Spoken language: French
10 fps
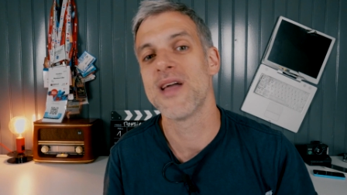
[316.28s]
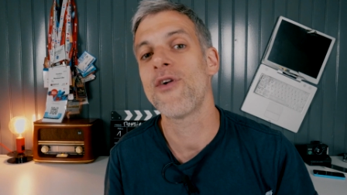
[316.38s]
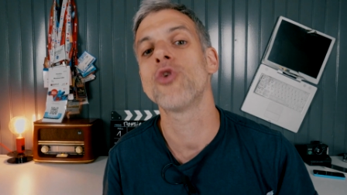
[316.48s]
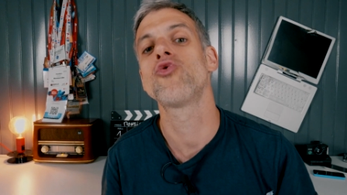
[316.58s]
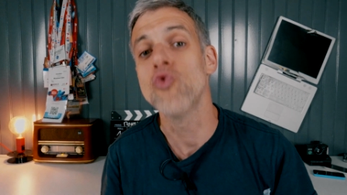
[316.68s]
il va y
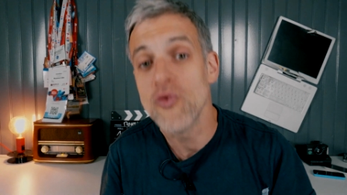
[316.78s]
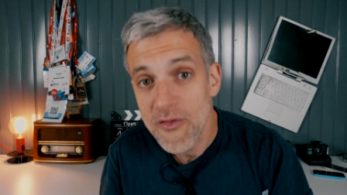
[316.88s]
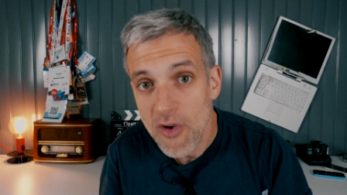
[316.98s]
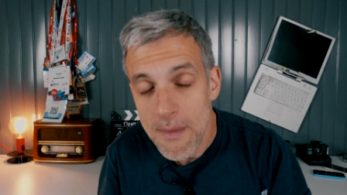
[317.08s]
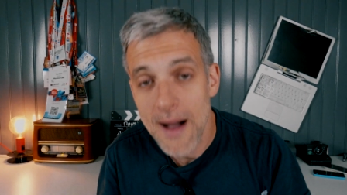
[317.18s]
avoir un tout
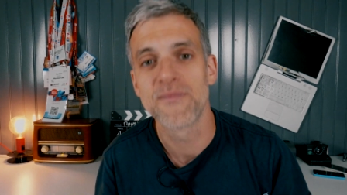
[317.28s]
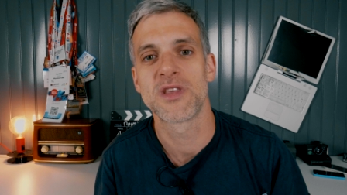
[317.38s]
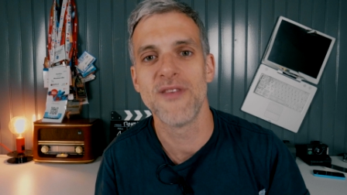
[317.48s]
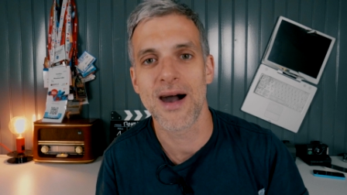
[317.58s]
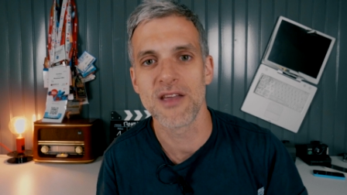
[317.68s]
nouveau format
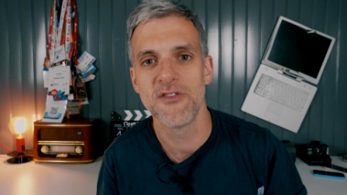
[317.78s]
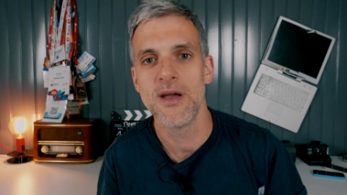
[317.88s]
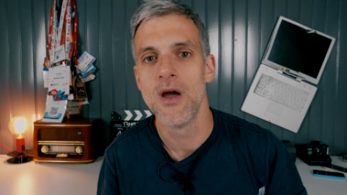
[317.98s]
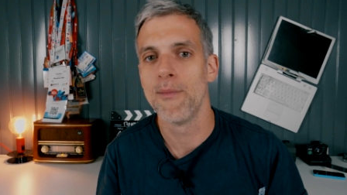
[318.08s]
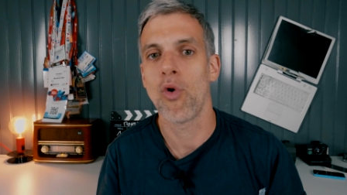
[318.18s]
qui va
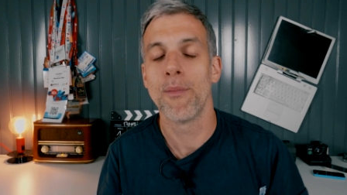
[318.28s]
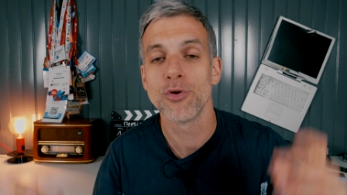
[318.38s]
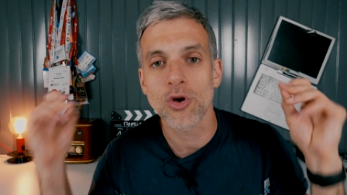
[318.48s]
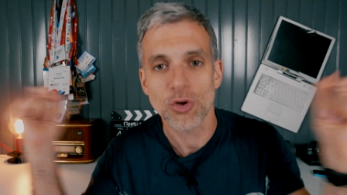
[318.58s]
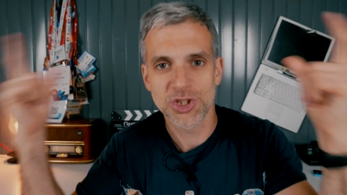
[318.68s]
arriver pour un
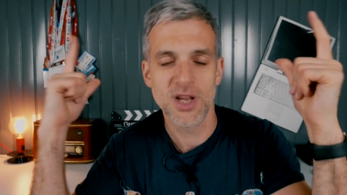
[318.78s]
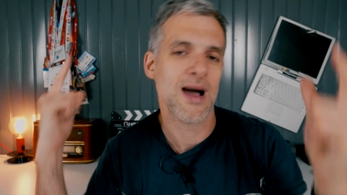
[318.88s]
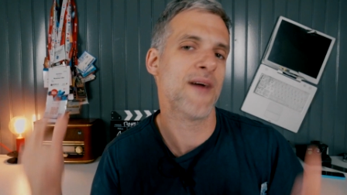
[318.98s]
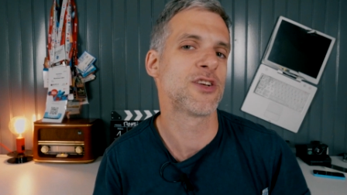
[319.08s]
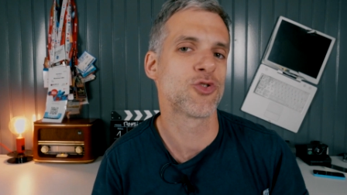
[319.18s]
peu
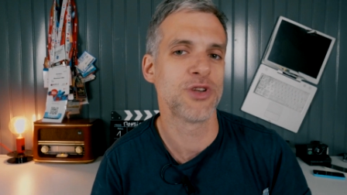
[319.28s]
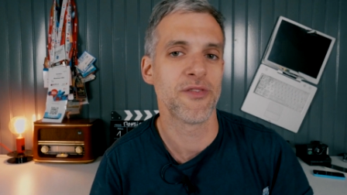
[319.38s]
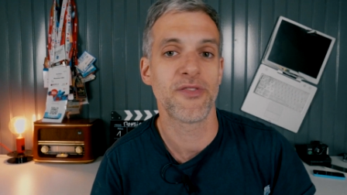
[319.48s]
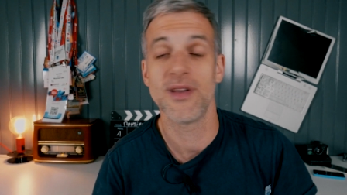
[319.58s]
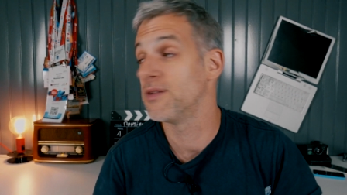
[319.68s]
trancher avec ce que j'ai
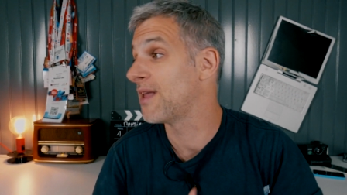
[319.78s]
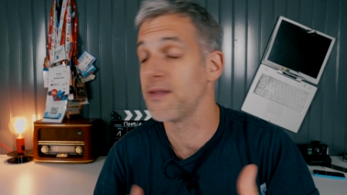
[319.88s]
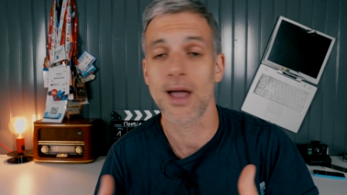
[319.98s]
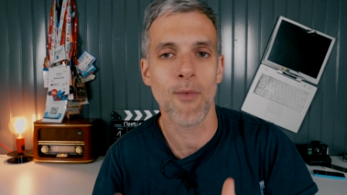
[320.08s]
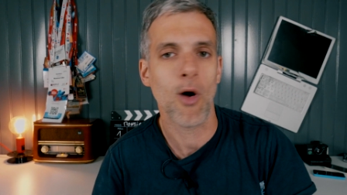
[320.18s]
fait
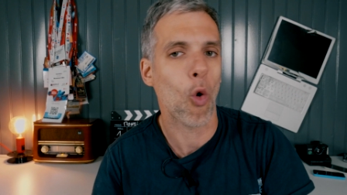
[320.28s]
dernièrement.